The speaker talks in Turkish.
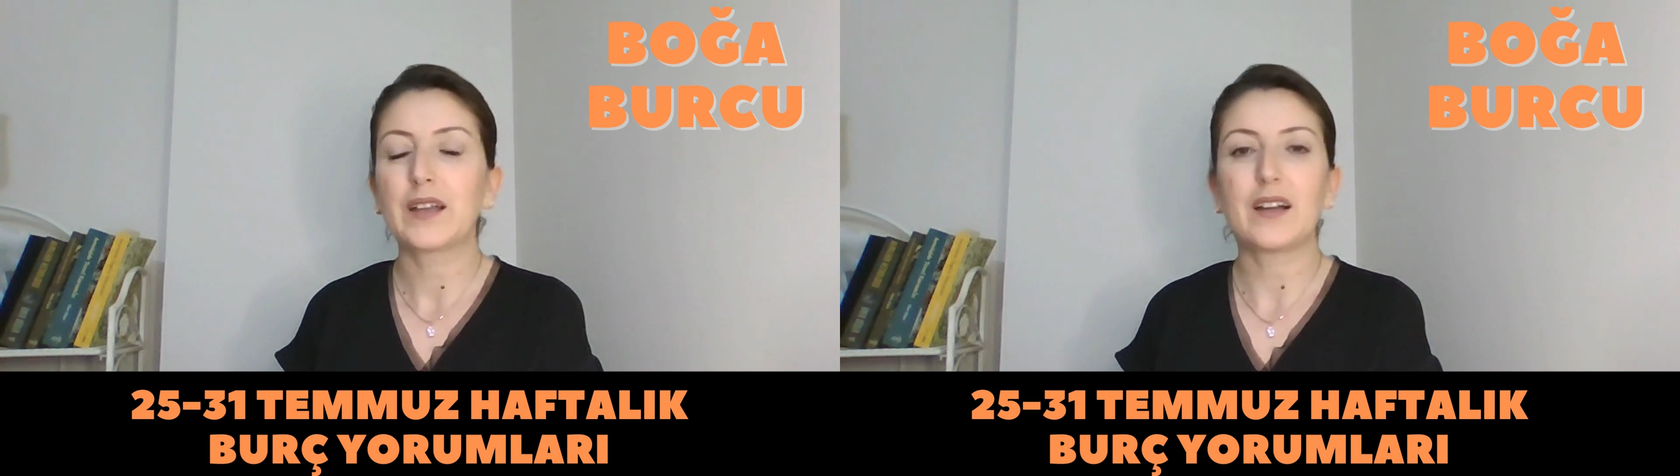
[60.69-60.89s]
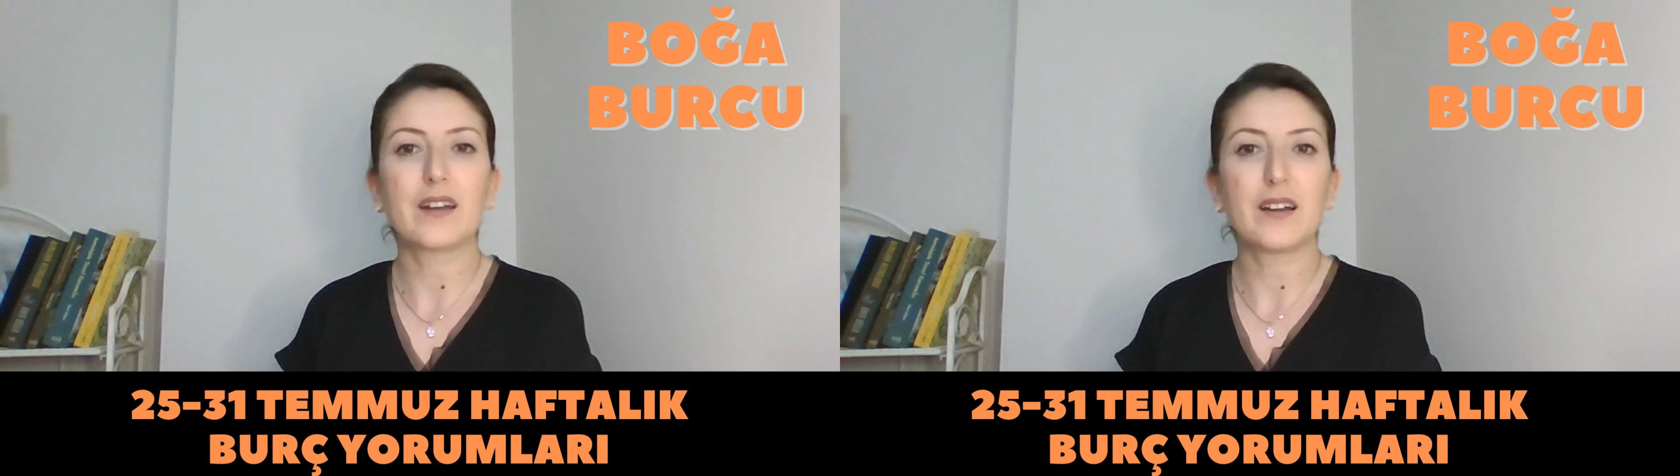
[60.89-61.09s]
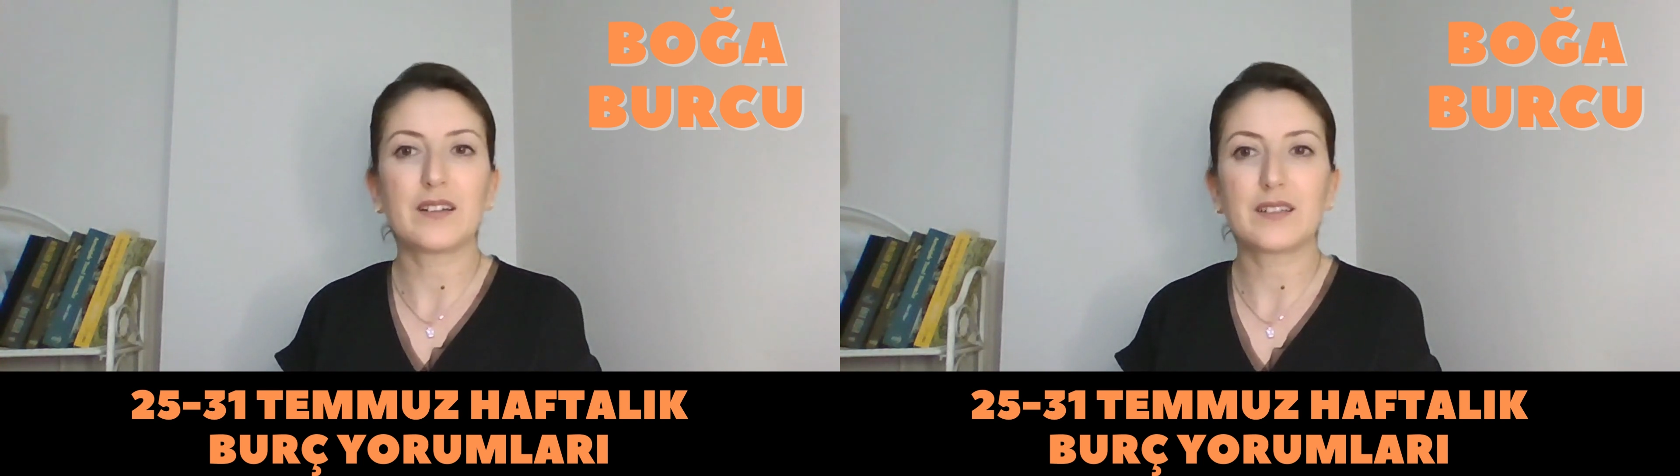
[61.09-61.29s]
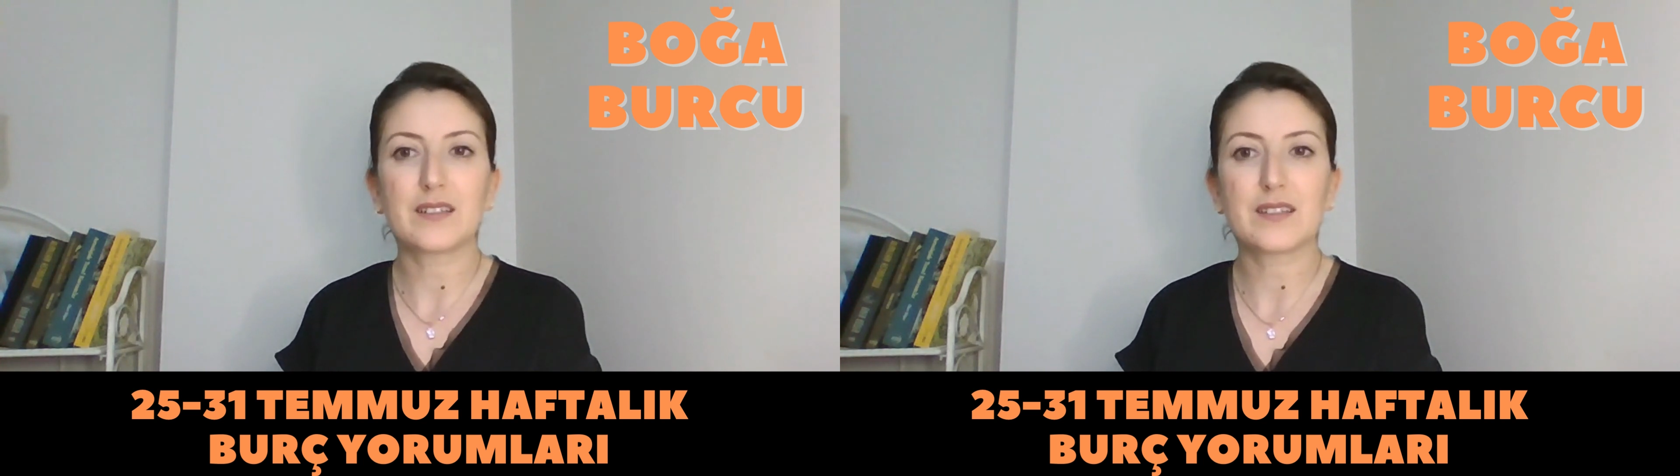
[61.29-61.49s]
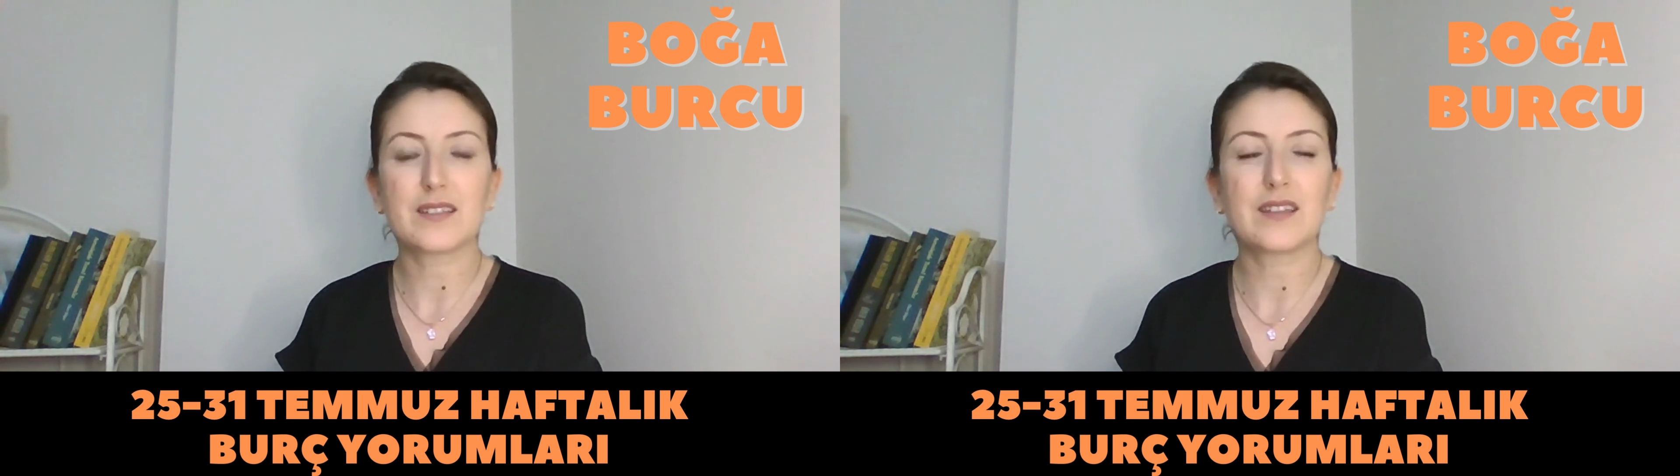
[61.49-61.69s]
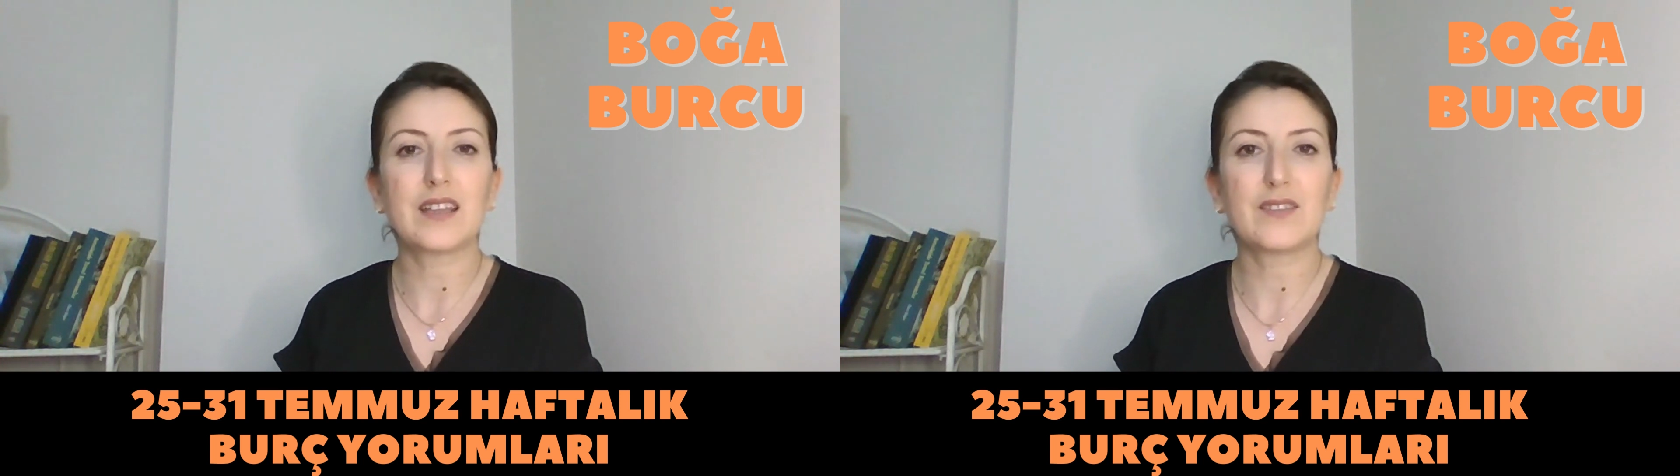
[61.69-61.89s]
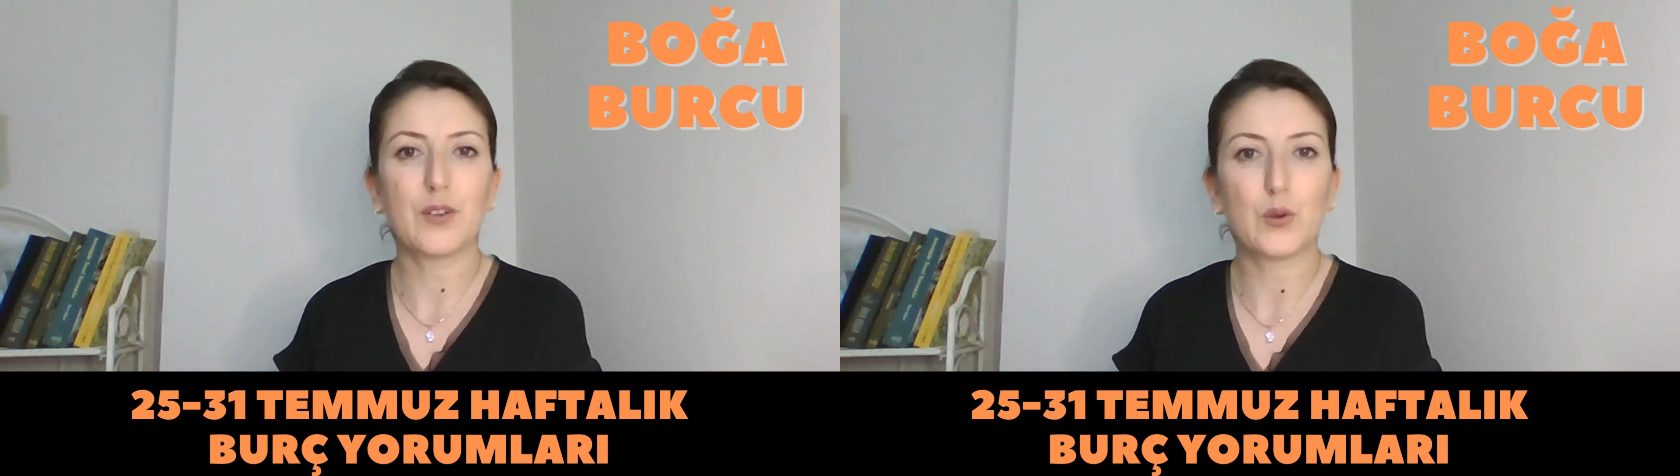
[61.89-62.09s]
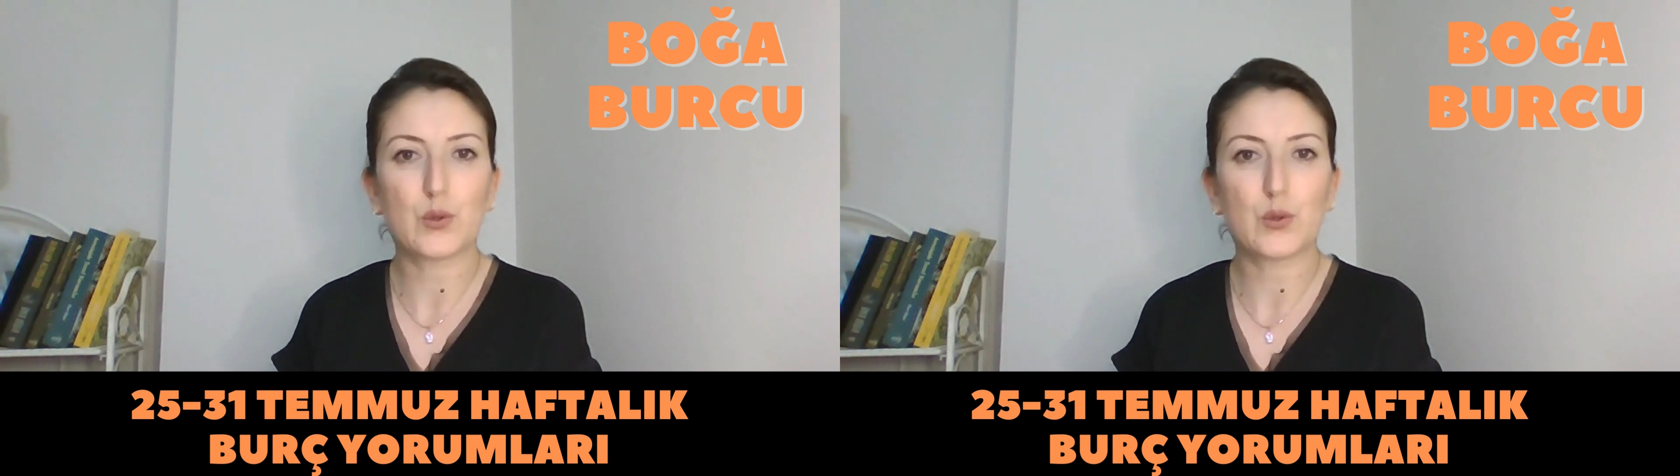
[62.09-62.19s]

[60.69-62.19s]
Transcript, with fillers: kararlarınızı net ve